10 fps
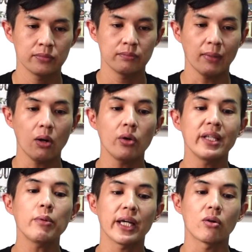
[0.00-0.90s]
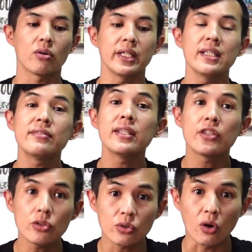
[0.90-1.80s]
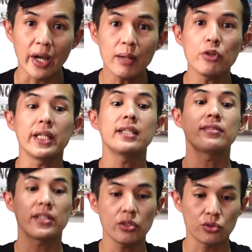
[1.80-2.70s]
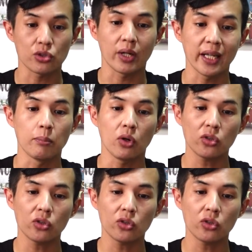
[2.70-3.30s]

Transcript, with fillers: まあ、ほいでもね、この イーシーキュー と エムイーシーキュー っていうのはね、も